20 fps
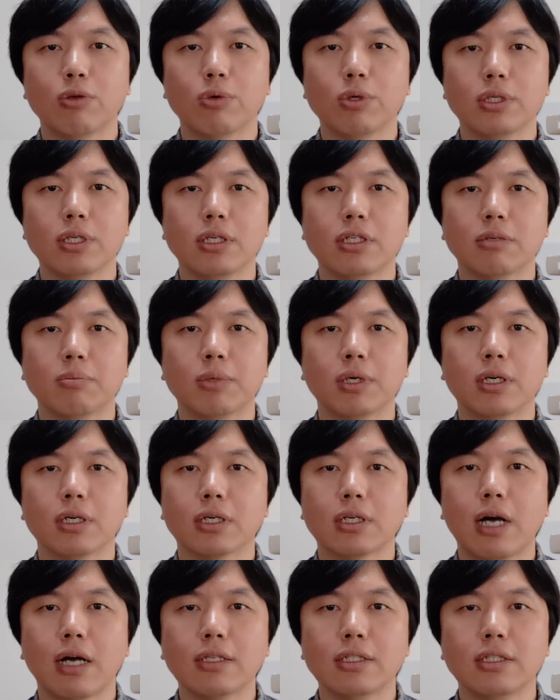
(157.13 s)
用一些什么
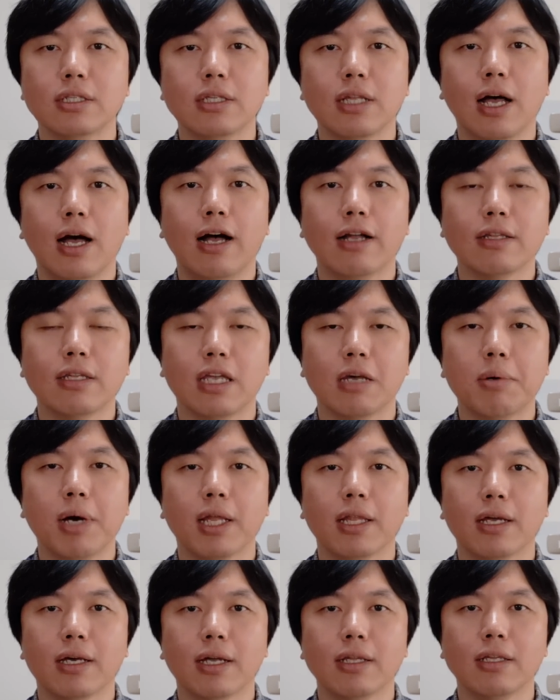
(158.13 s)
钢筋呐、铁
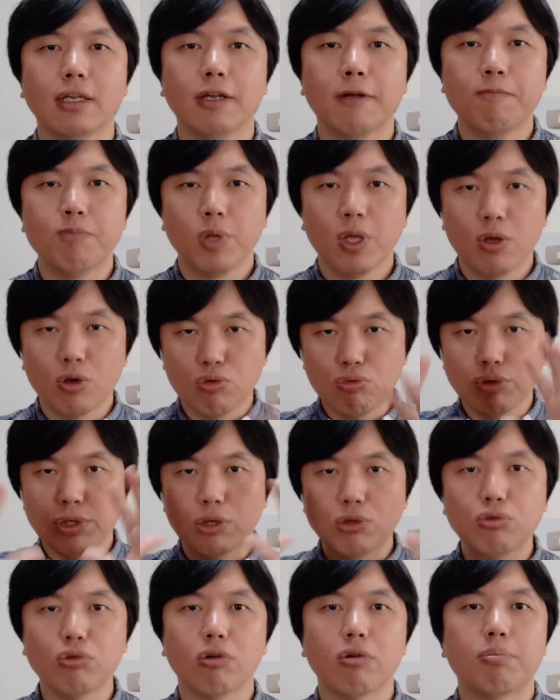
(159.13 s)
板呐给你固
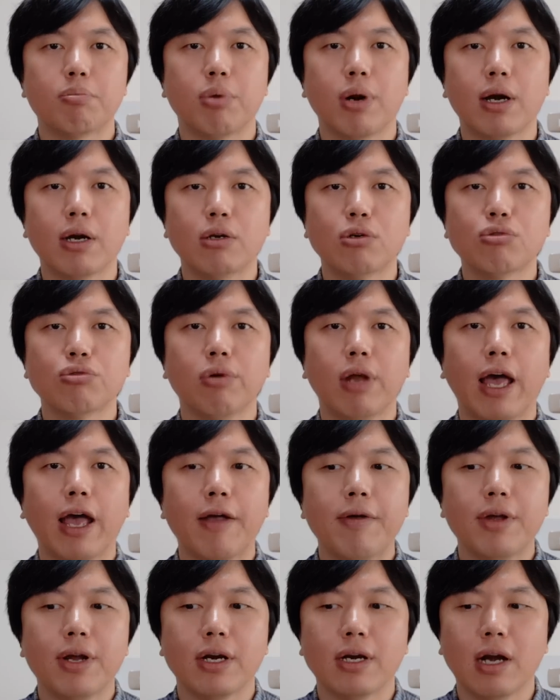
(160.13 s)
定住，不让人出来。
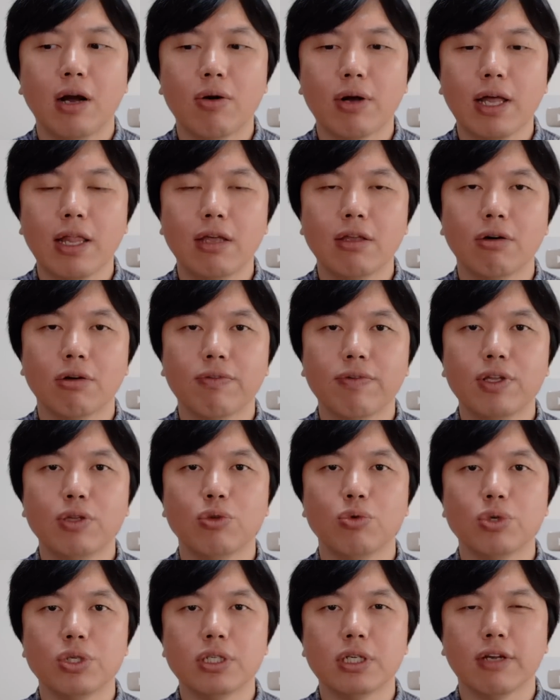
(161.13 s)
然后我看到有一位
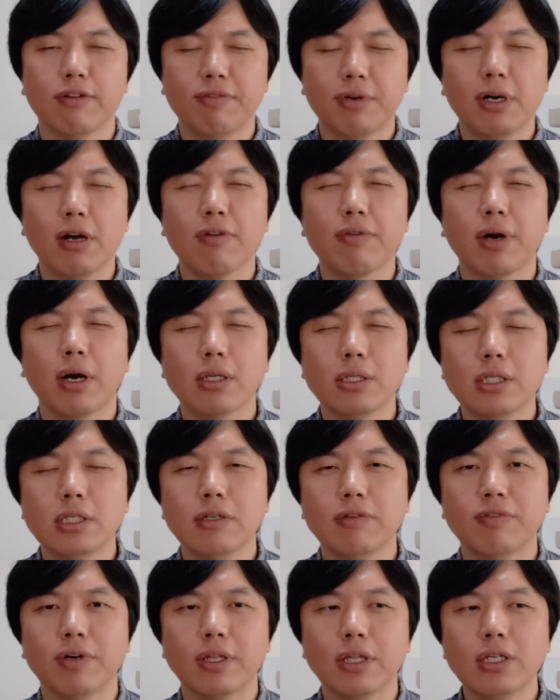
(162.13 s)
女士也非常非常
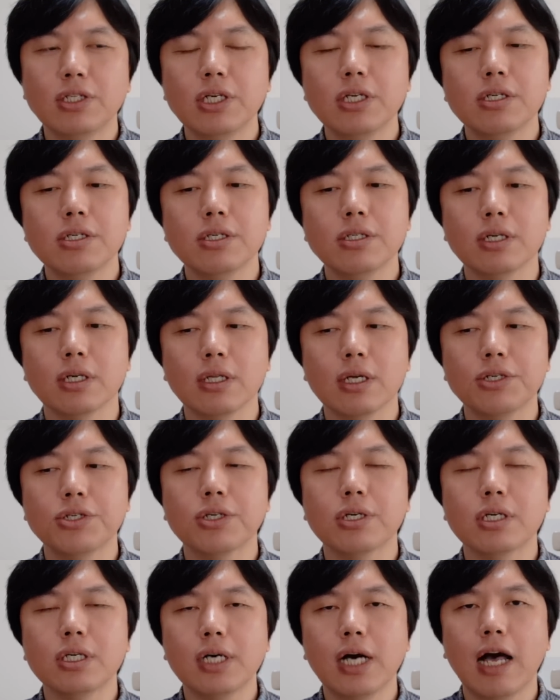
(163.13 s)
气愤，那这个事情它
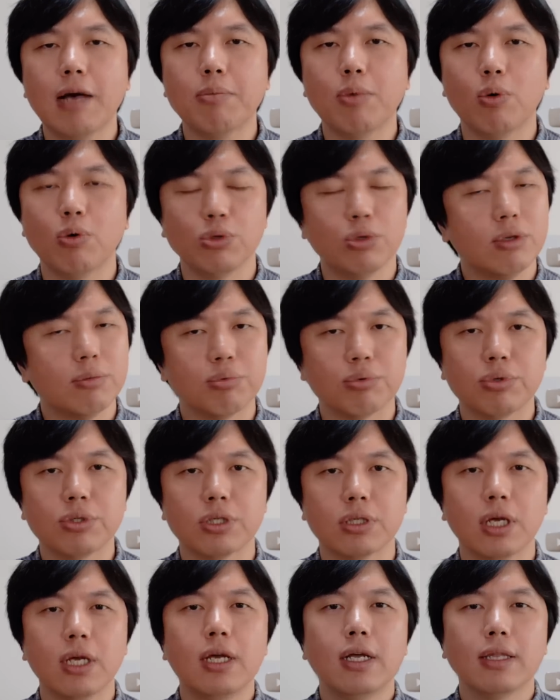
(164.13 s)
是个案吗？我觉得不
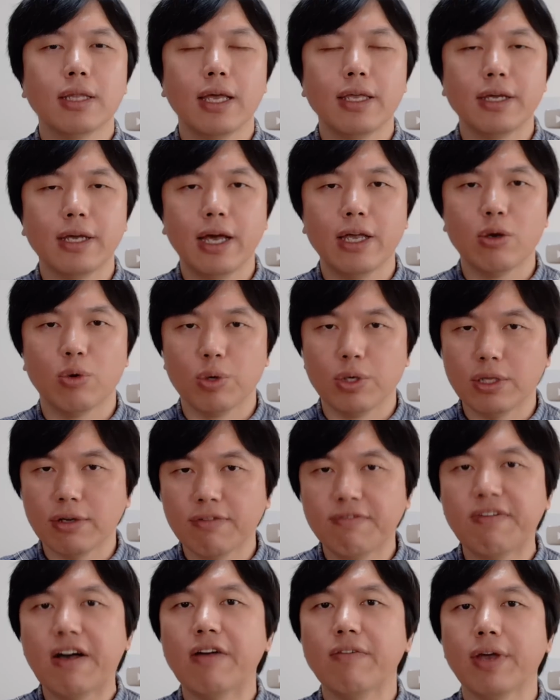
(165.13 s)
是，它应该有一定
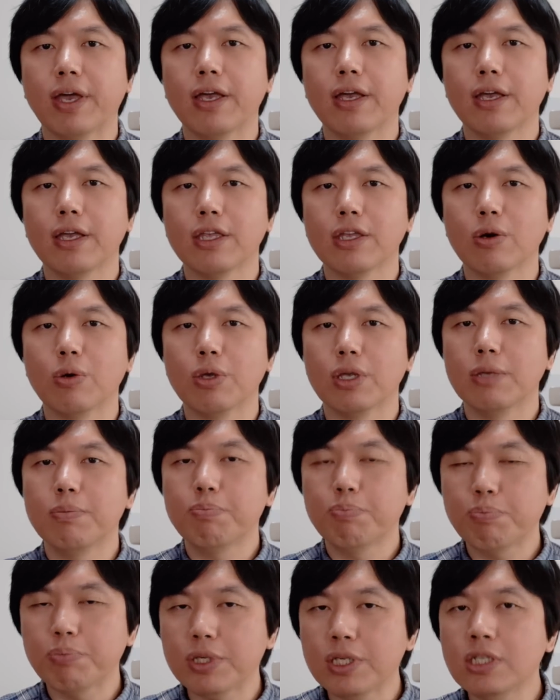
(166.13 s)
范围。有一
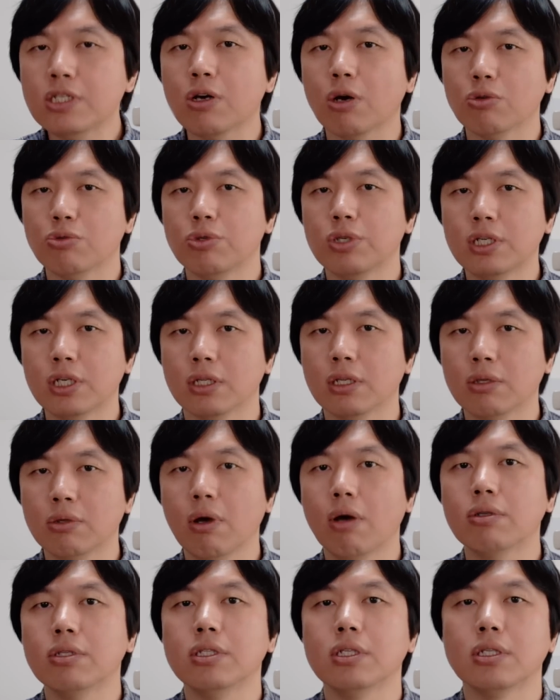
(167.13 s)
批小区可能都
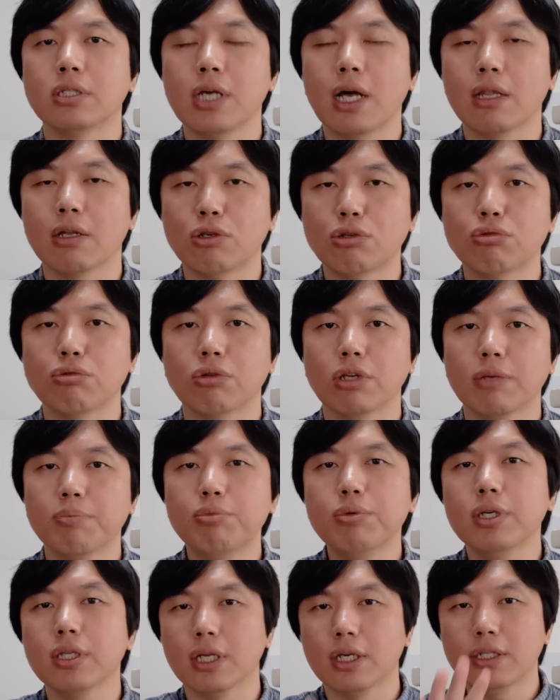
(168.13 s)
要进行这样的处理，
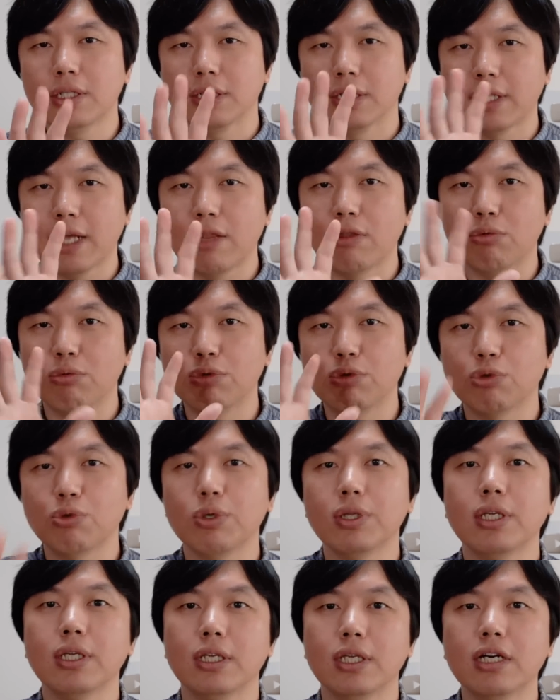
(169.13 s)
不可能只单独就
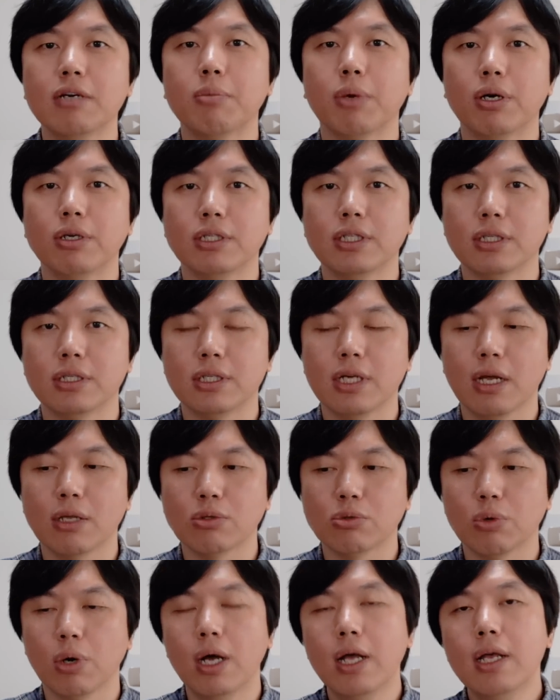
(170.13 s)
对那一个门进行这样
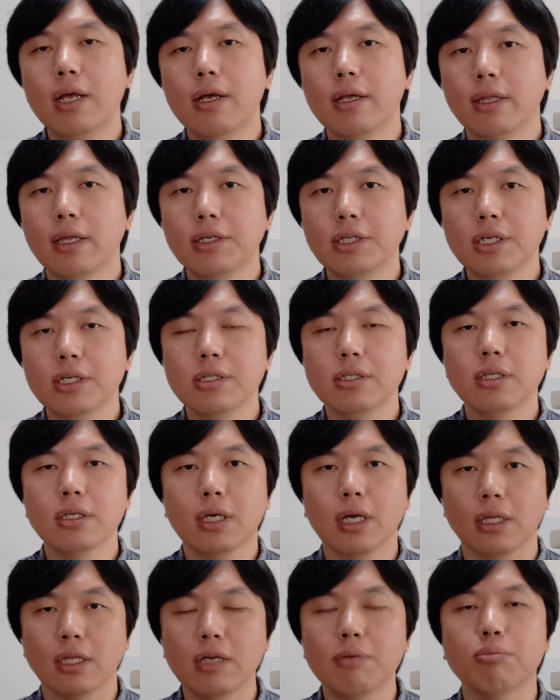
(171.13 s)
做。那这个事情
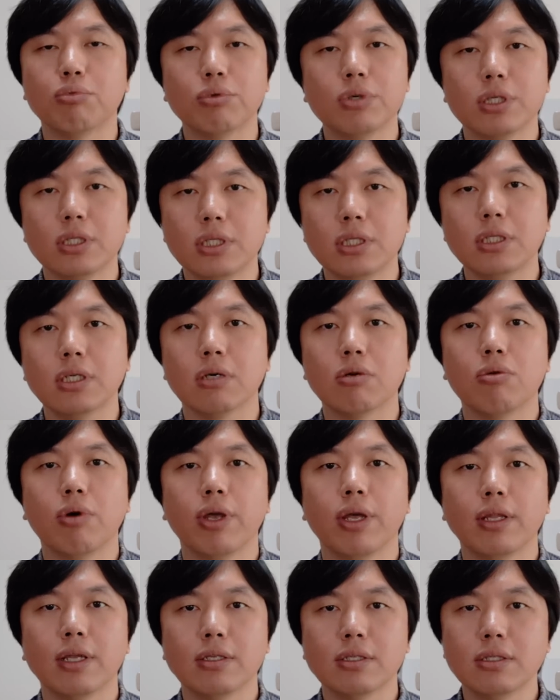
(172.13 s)
肯定不是基层
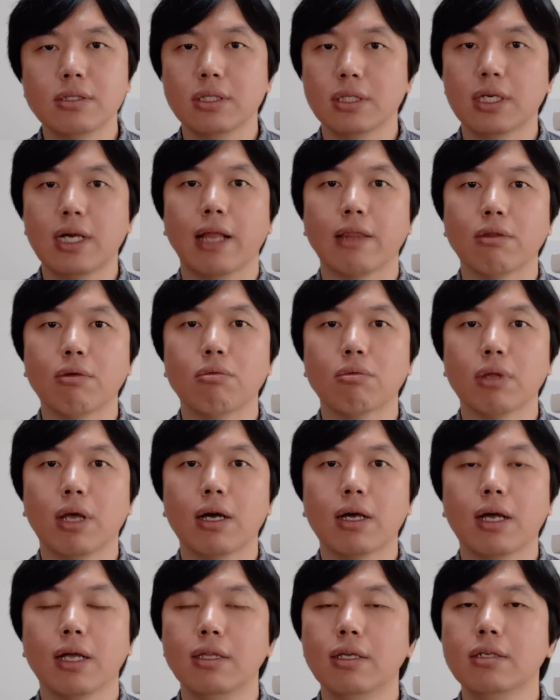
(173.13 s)
官员他自己感动的，
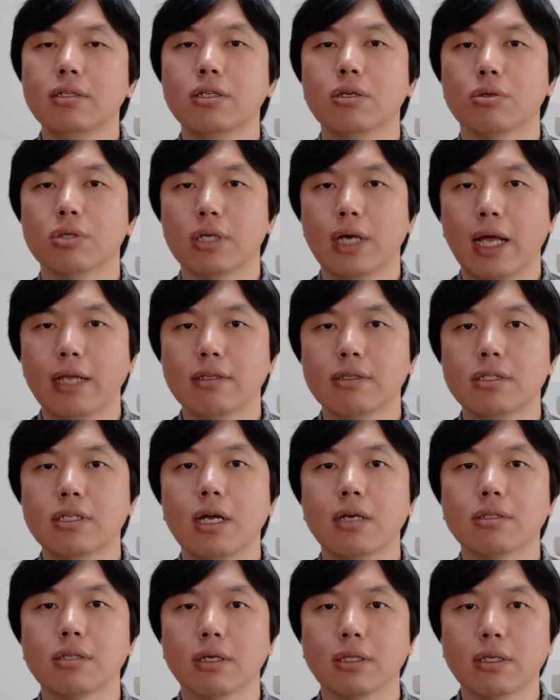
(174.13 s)
肯定是有来自
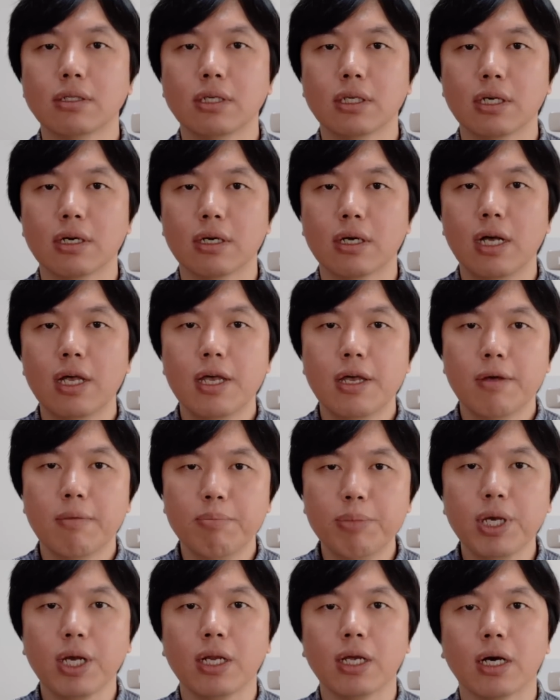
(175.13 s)
上层的这个
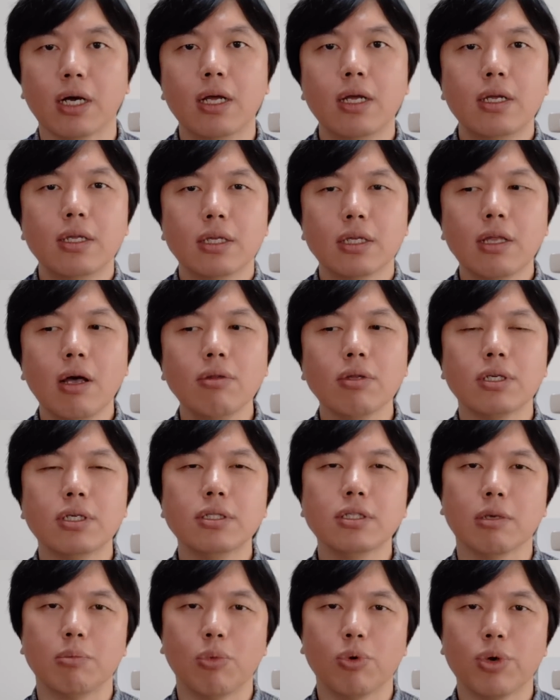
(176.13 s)
命令。那到底
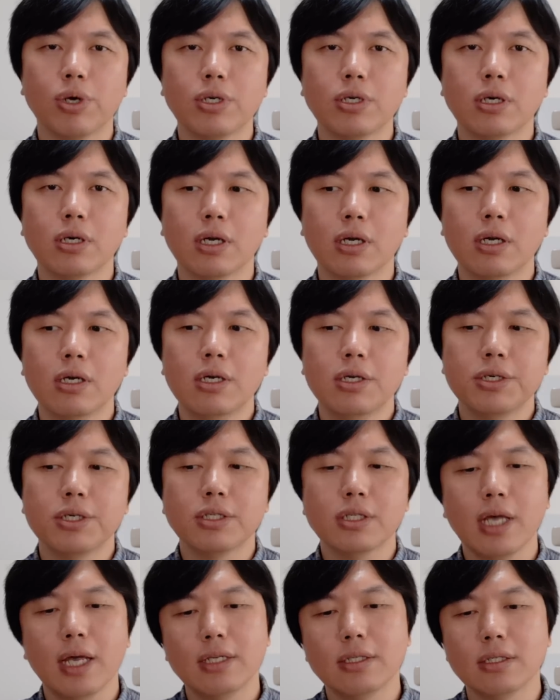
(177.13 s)
是怎么回事呢？是
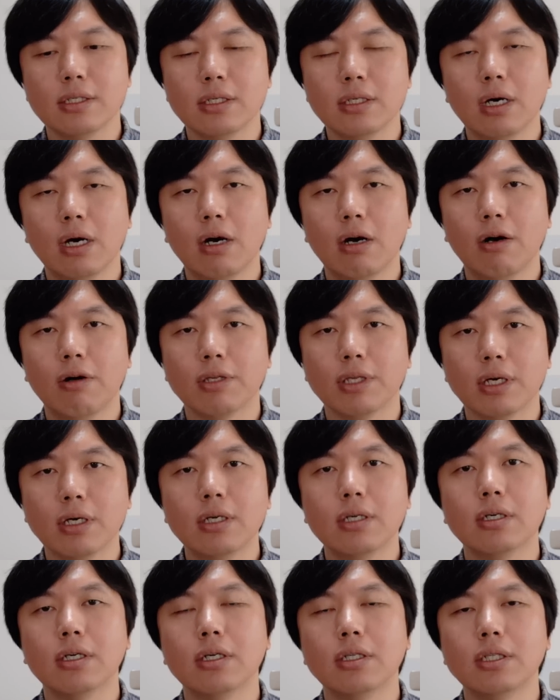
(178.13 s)
蔡奇要
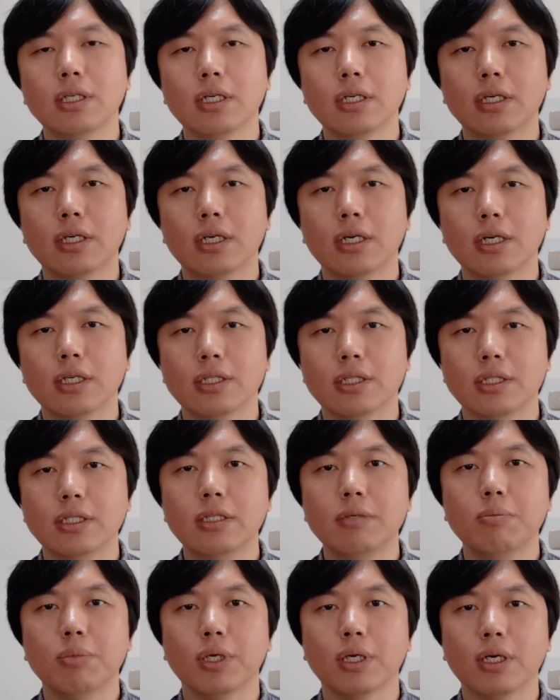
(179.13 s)
迎合这个习
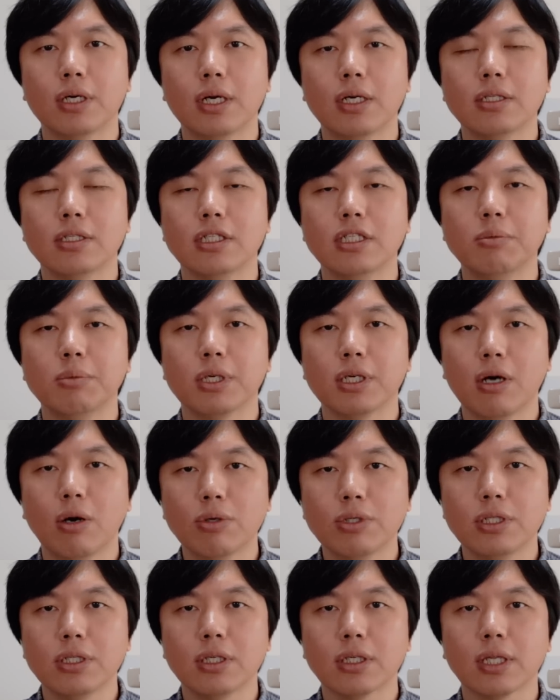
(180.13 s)
近平，让习近平
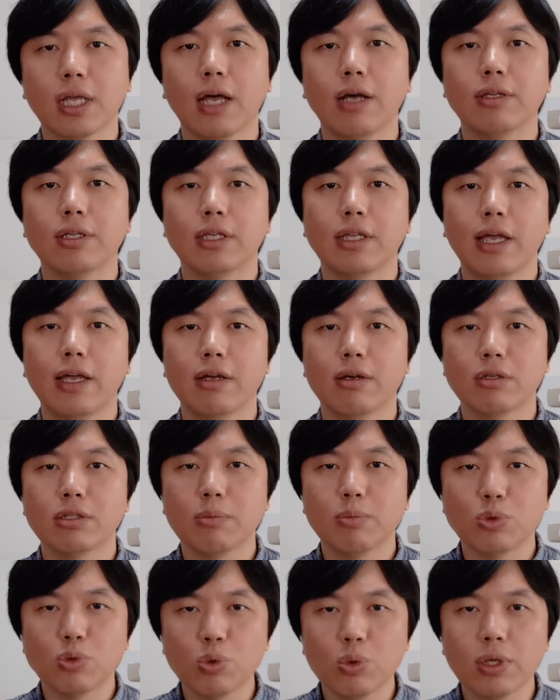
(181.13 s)
高兴，他要他也要
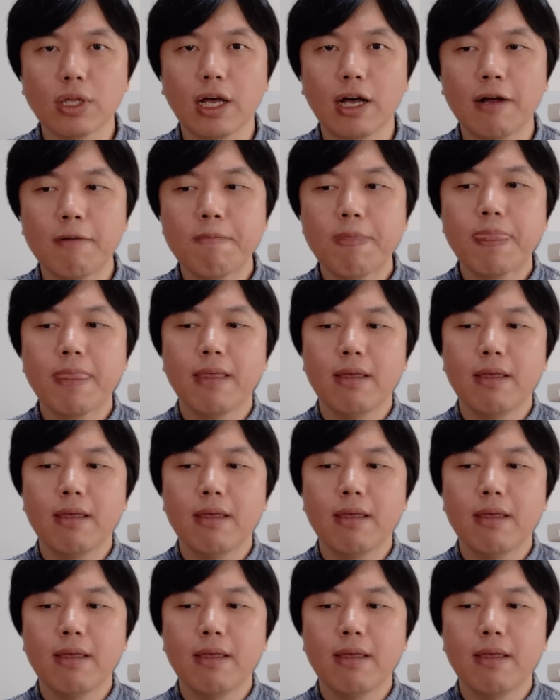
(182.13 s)
这么做呢？